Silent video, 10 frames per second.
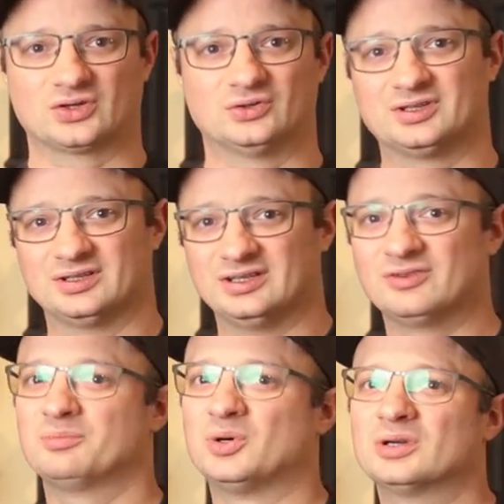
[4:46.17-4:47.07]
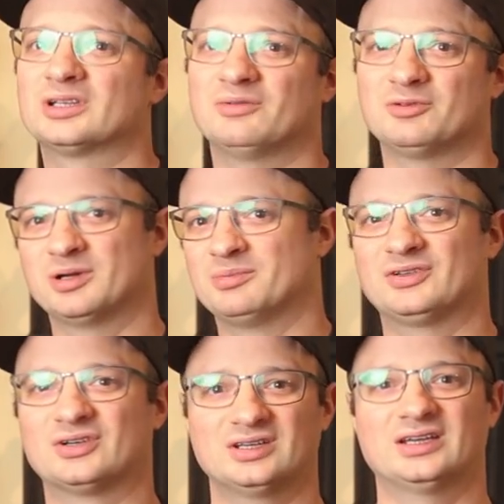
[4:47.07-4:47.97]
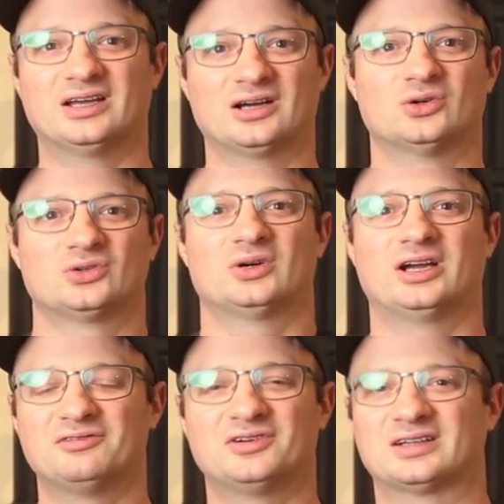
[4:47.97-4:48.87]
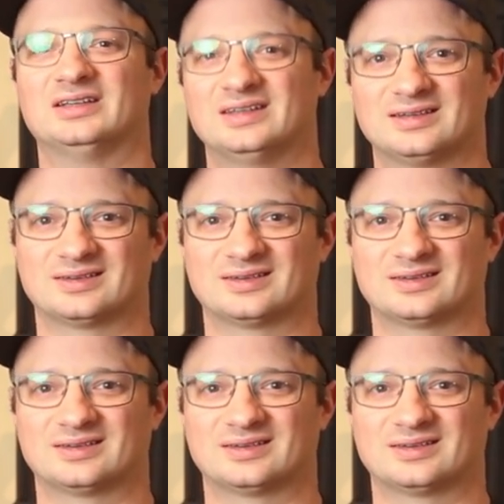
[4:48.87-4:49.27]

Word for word: Und diesen Punkt habe ich beim Batterieauto einfach nicht.